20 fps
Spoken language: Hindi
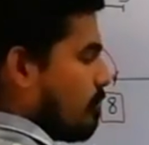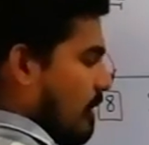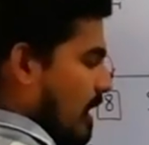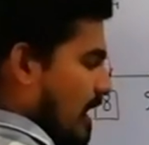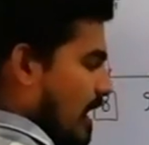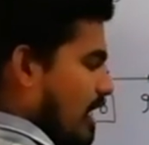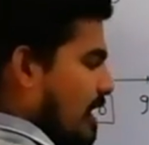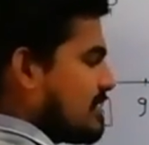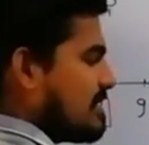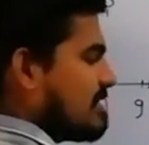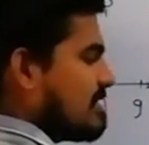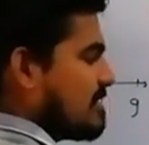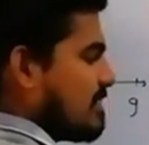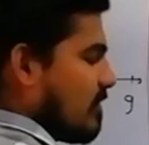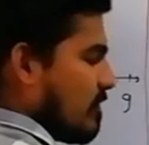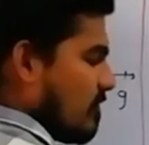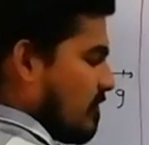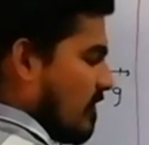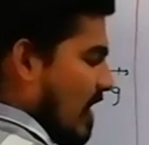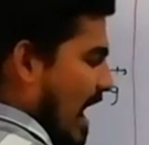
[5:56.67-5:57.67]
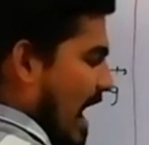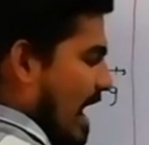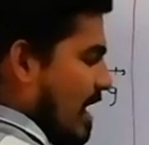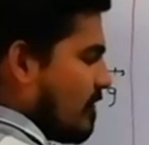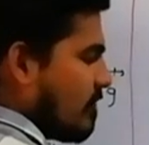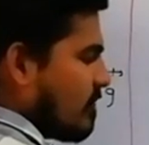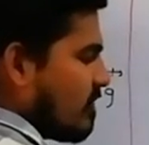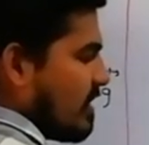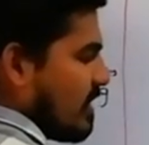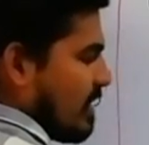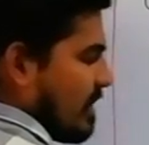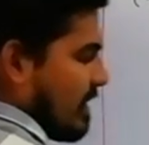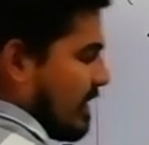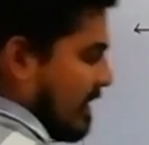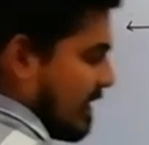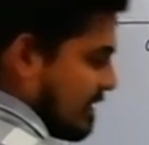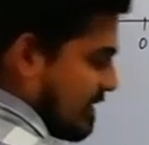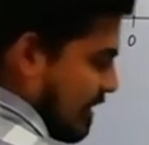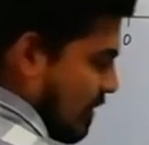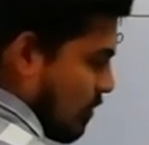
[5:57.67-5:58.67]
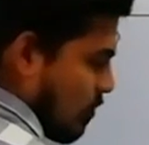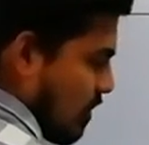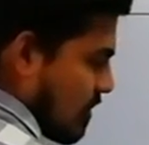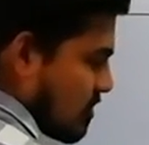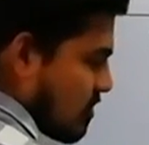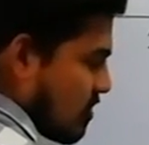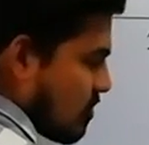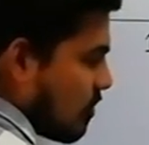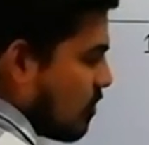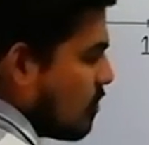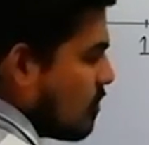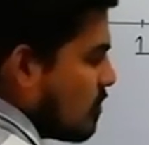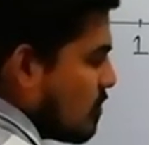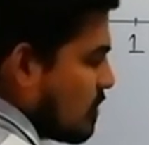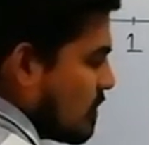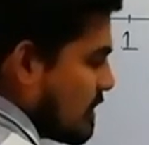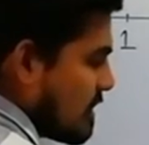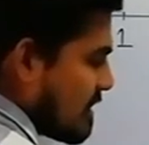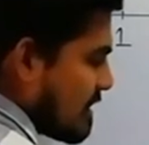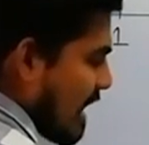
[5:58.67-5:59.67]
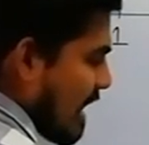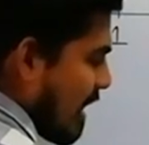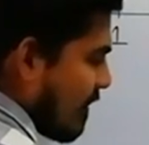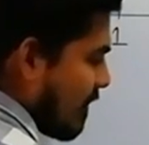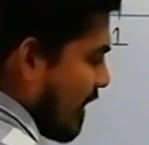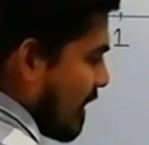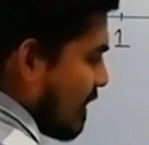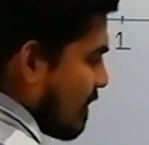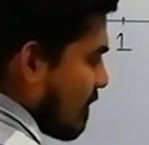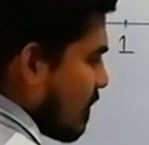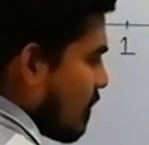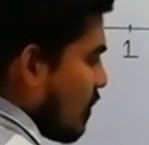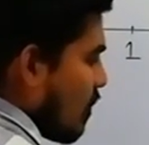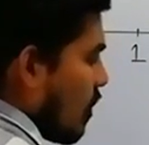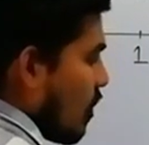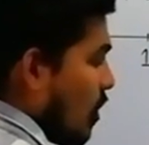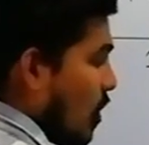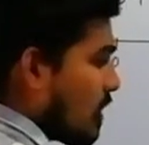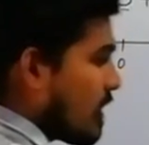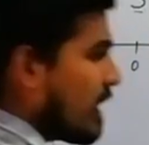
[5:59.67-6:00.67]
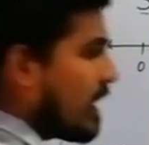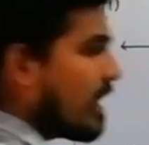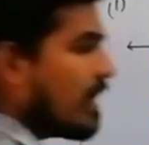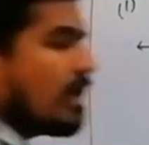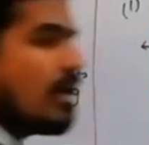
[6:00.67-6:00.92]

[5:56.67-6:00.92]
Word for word: प्लस फाइव इज इक्वल टू सेवन ओके